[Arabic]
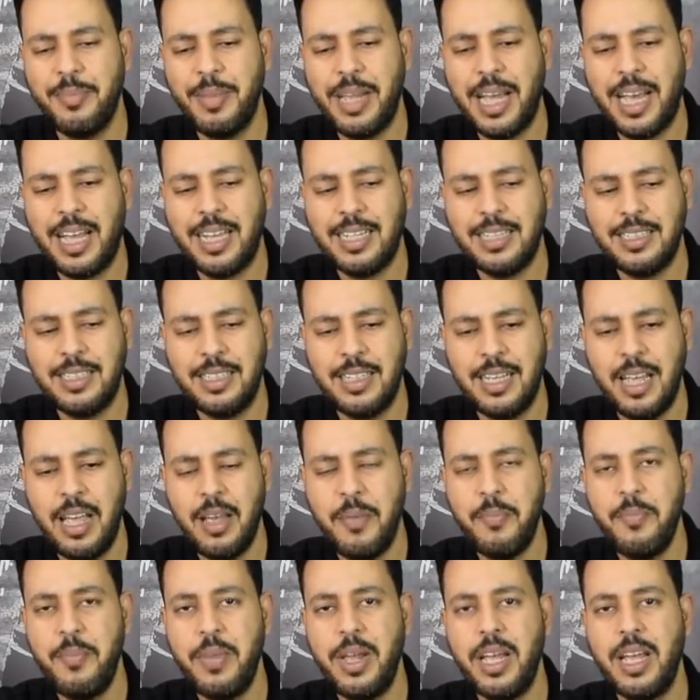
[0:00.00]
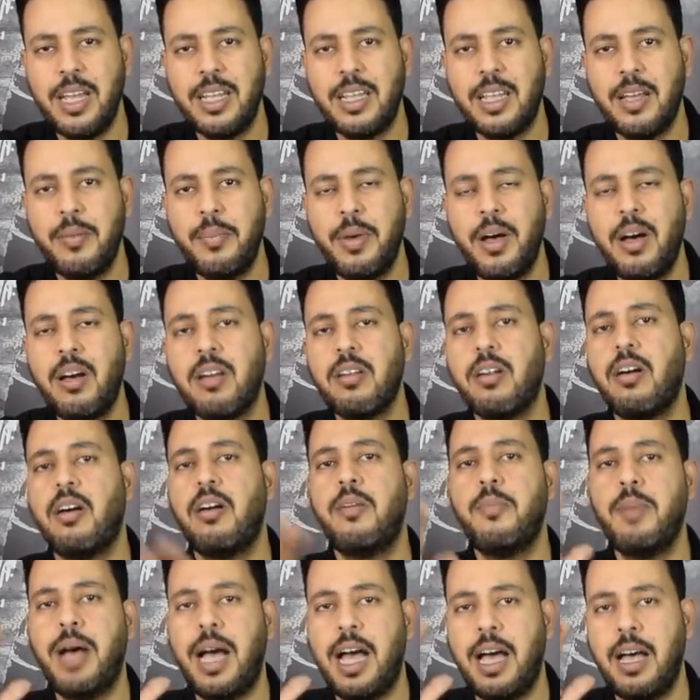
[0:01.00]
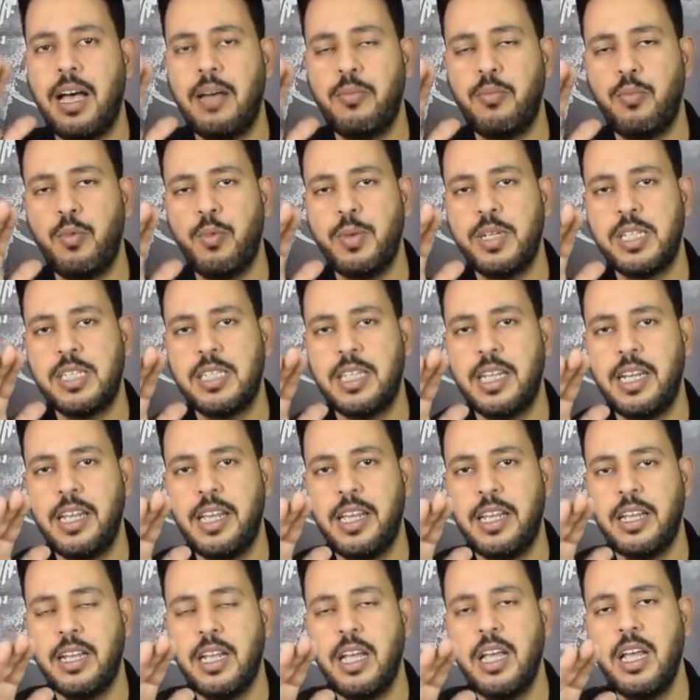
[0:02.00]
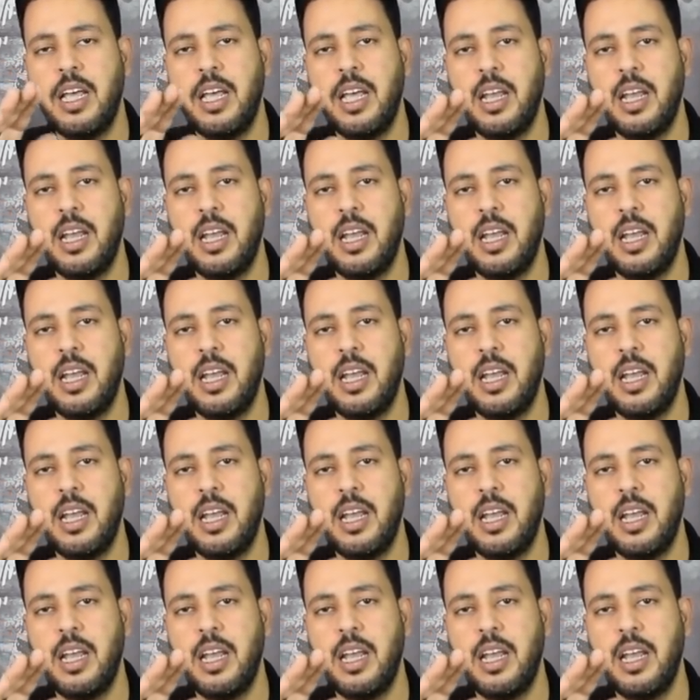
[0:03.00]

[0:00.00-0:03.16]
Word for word: يعني بيتبارى مع ممثلين